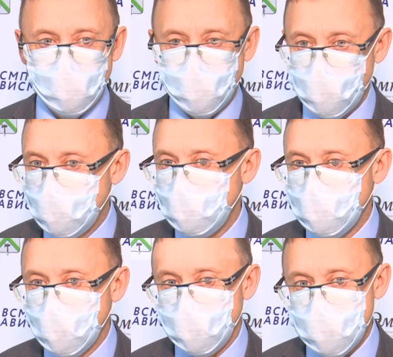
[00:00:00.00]
Перед нами
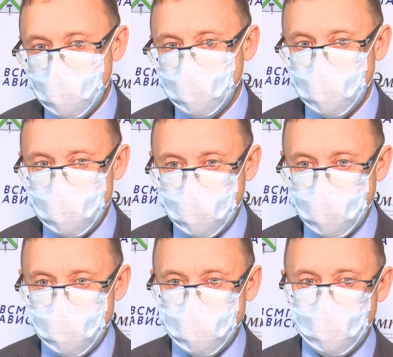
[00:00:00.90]
была поставлена
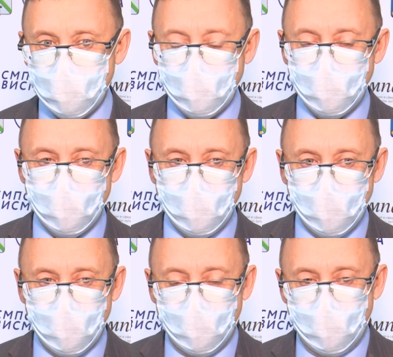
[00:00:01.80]
задача
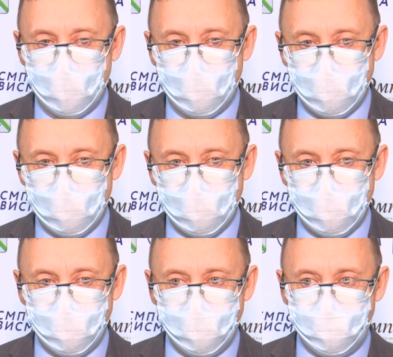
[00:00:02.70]
э,